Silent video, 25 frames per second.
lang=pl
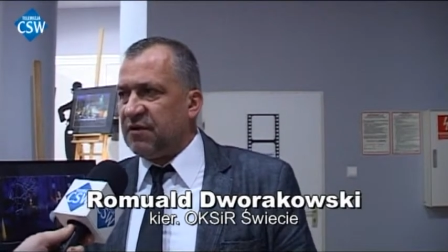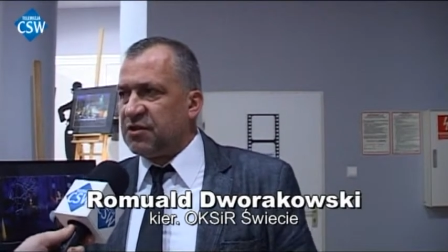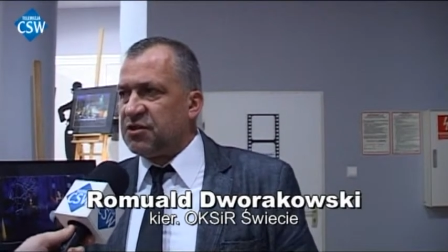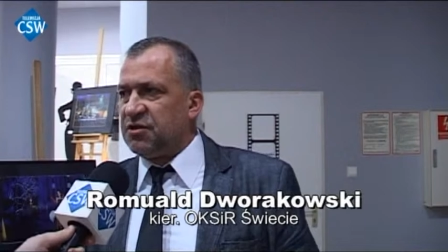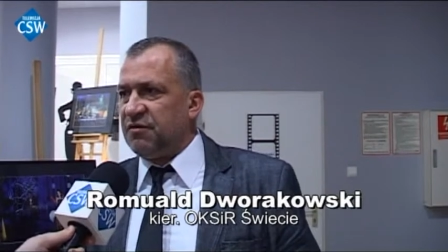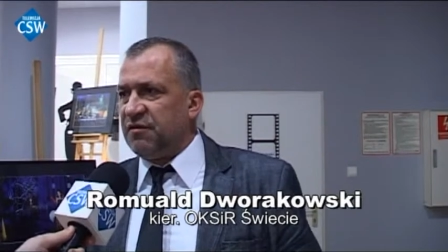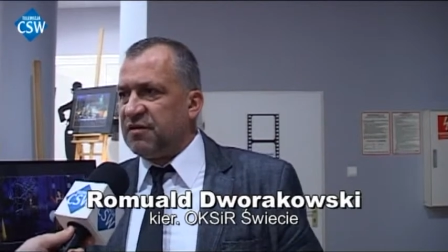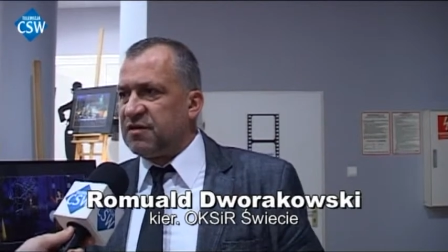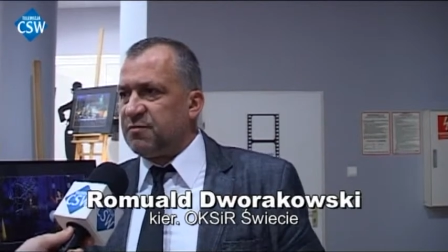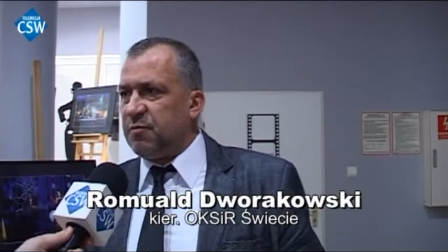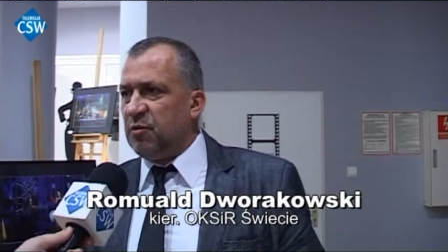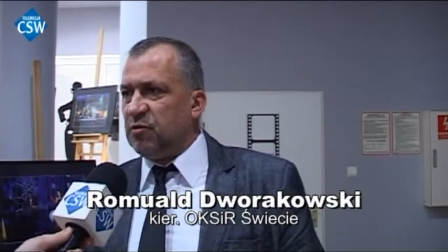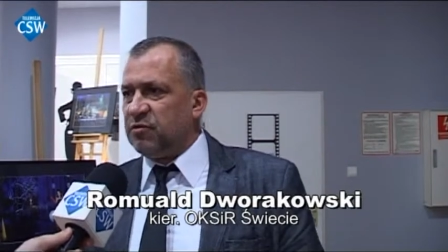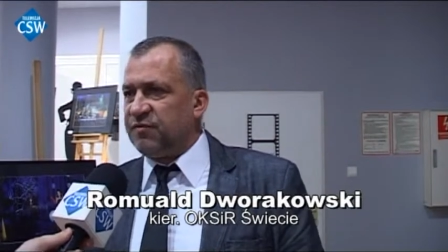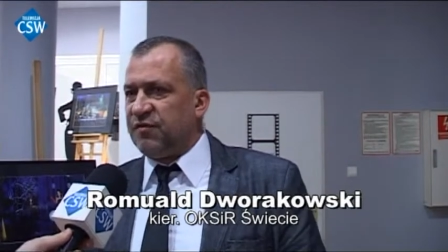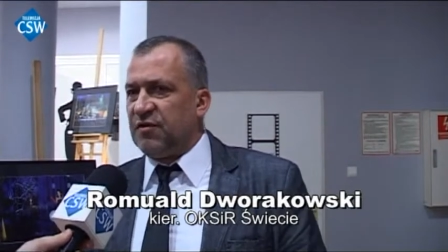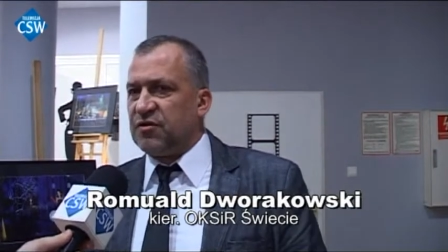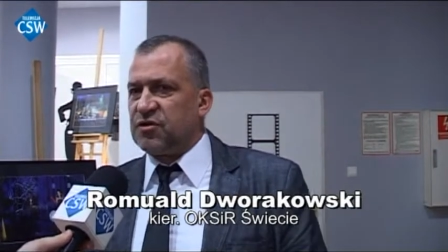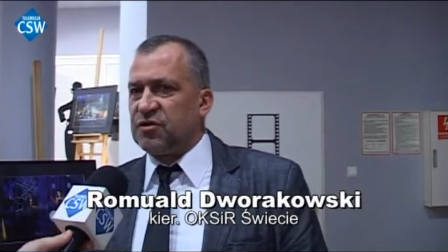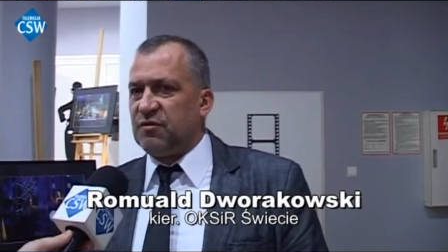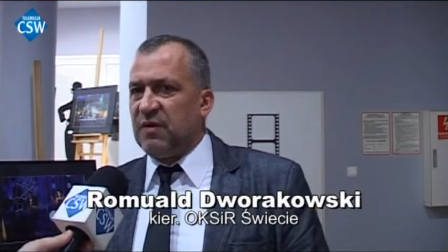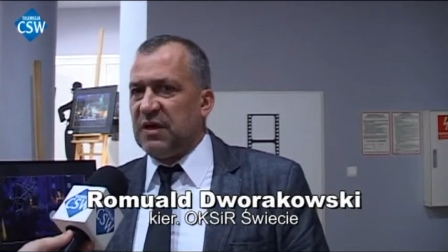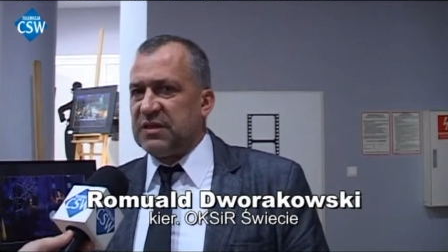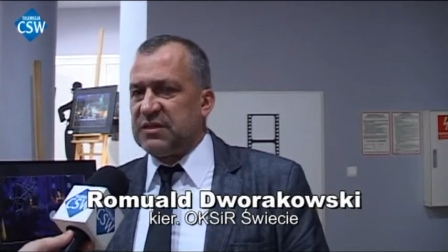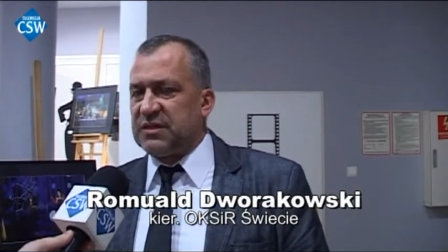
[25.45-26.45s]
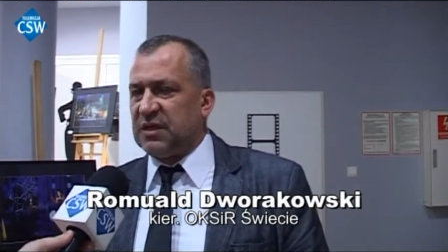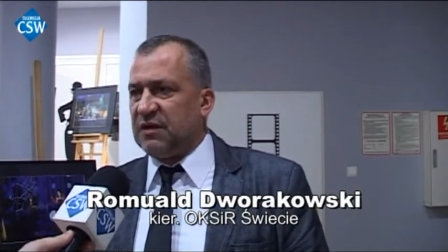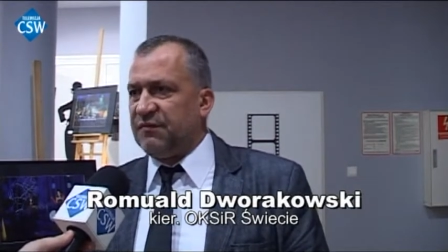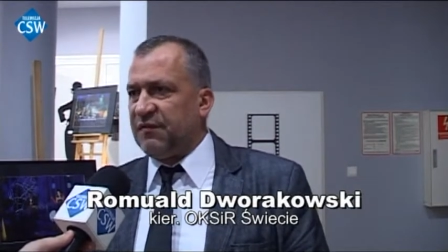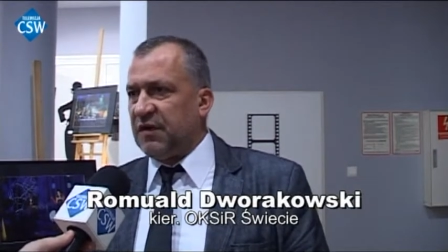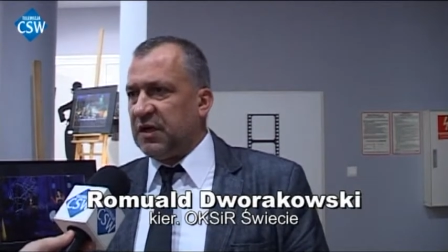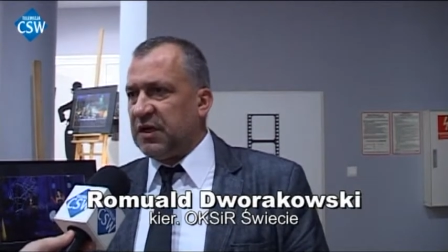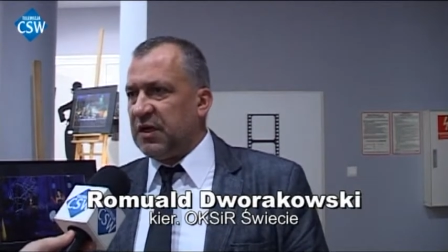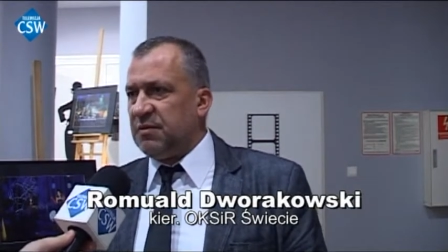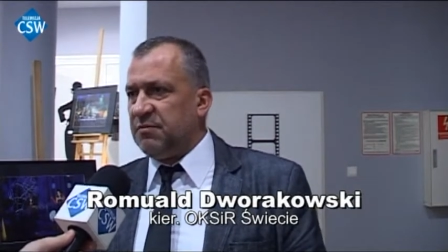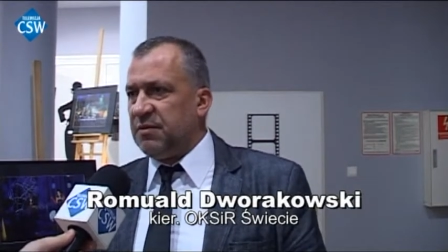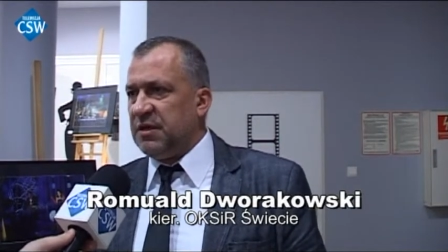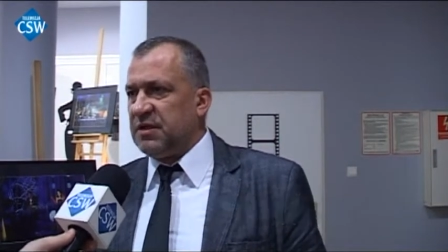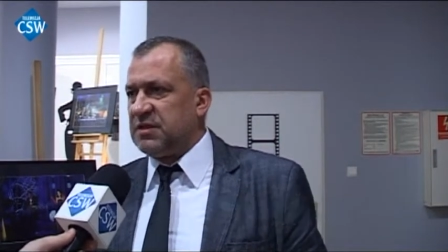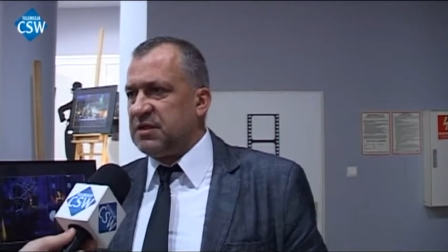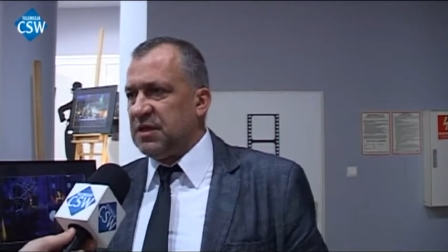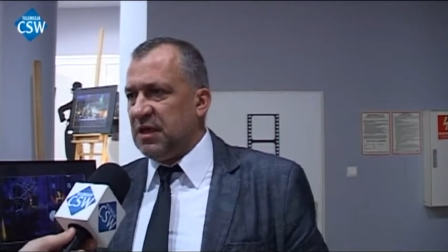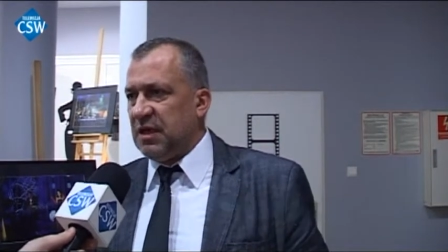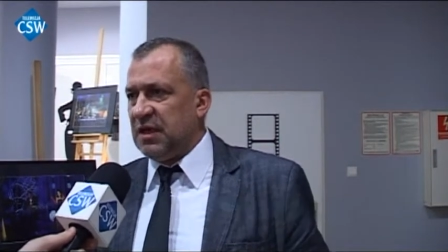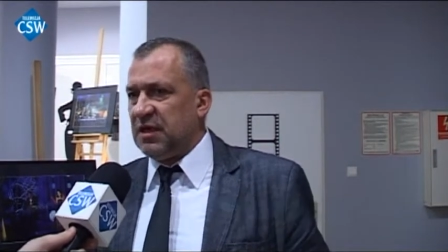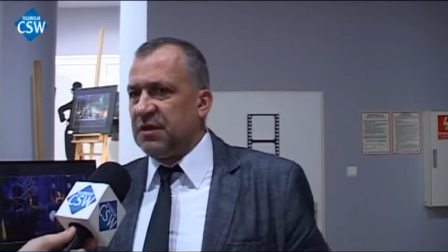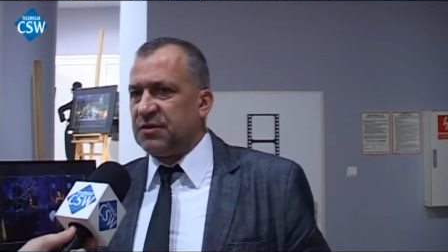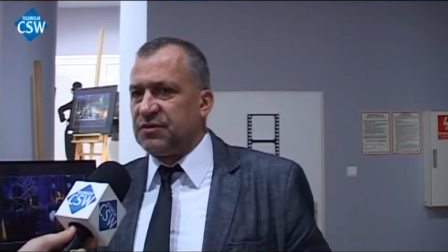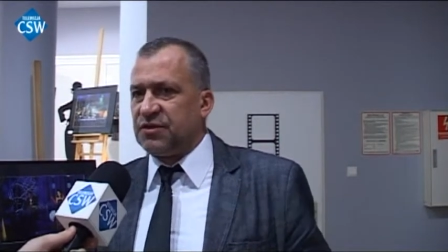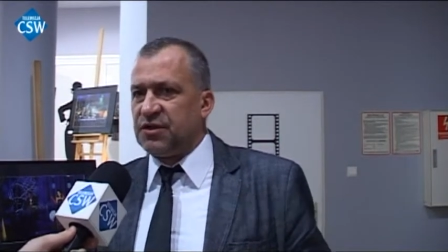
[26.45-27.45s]
właściwie współtworzyła strefę
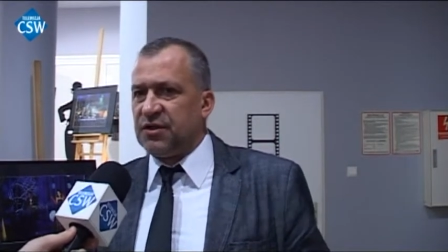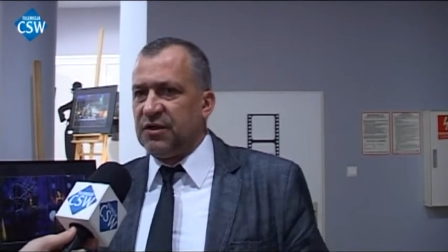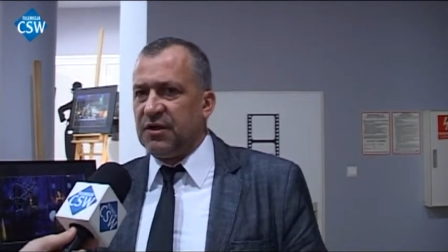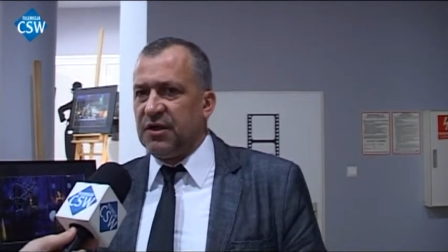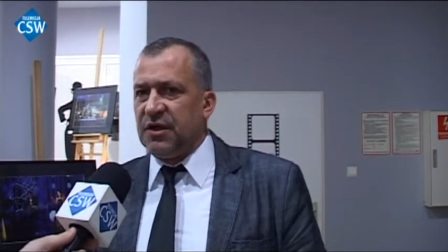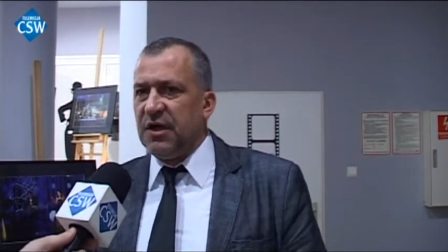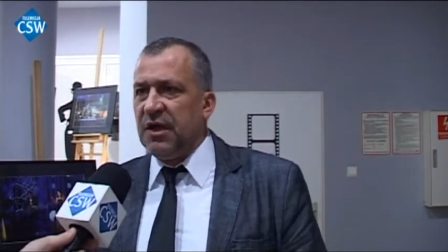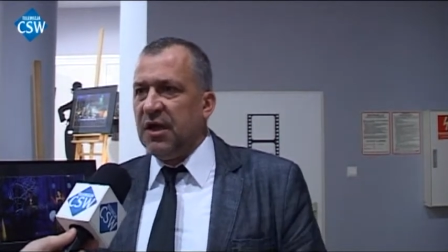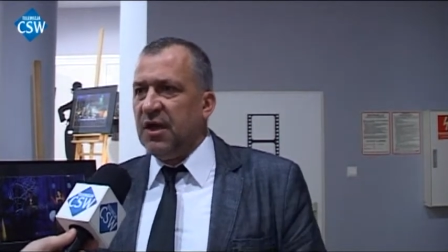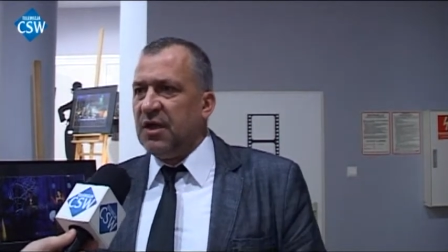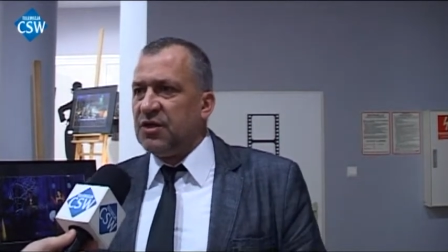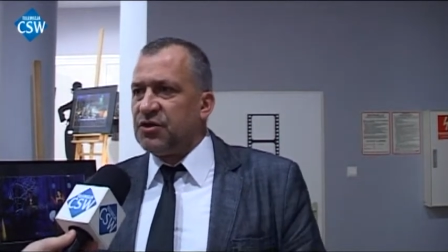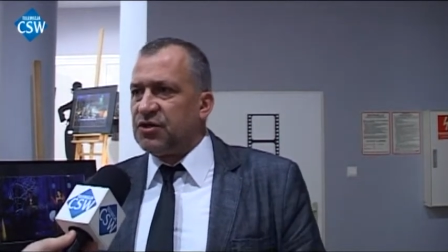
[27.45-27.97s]
kibica, czy,